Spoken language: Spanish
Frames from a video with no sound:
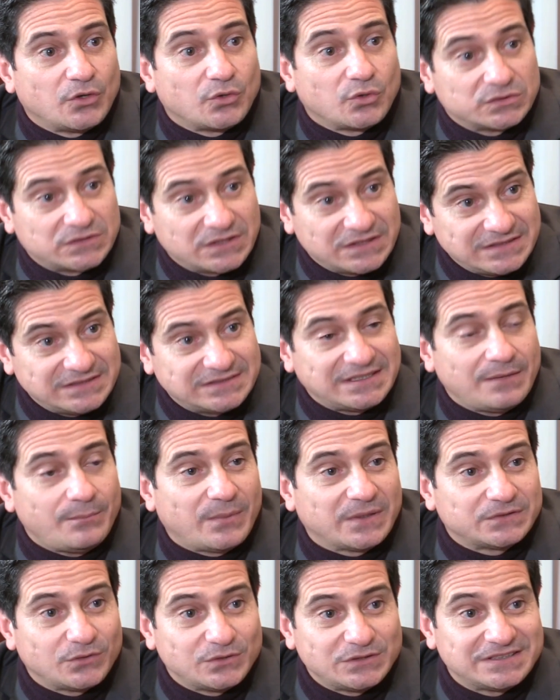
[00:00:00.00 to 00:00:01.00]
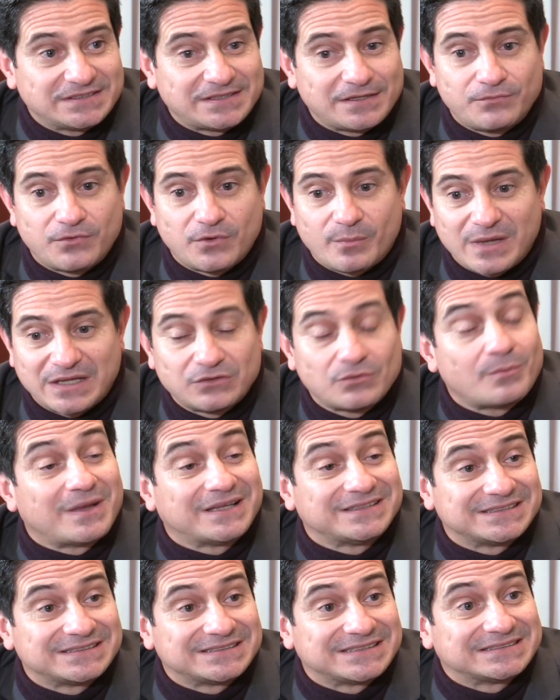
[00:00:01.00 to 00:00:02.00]
No sé si sepas, hoy se están formando
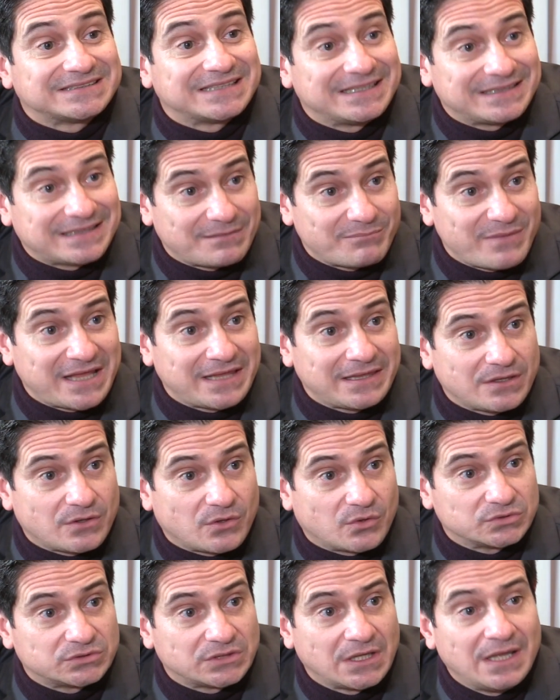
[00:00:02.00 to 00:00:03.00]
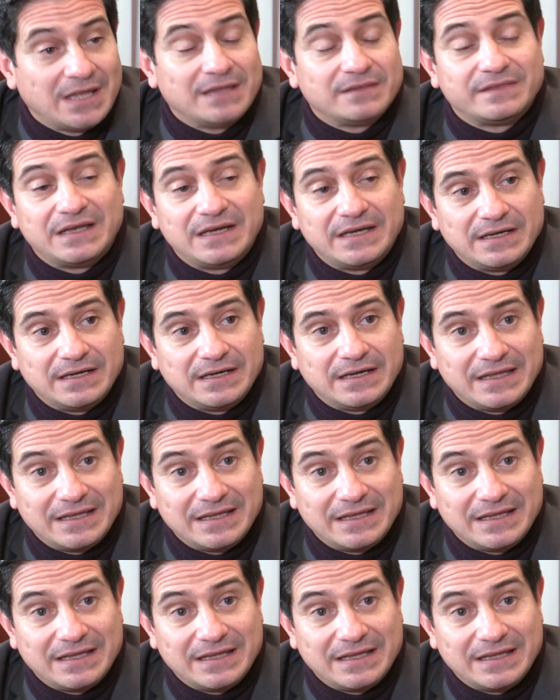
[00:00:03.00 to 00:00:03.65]
más de 60 médicos del,